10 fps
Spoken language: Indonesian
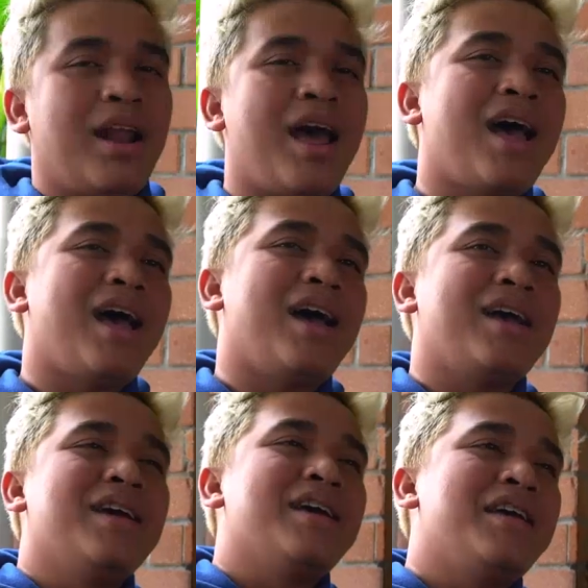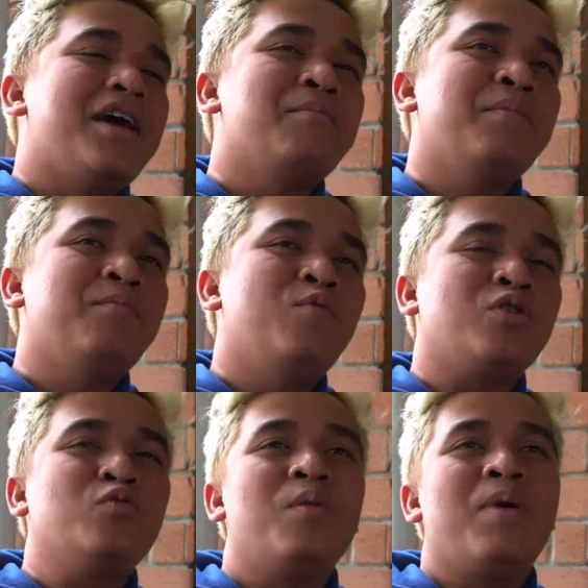Nah, nah, yang buat
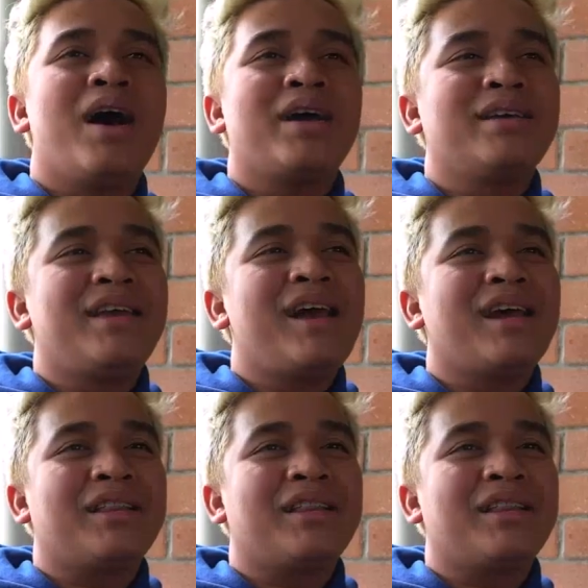gue bahagia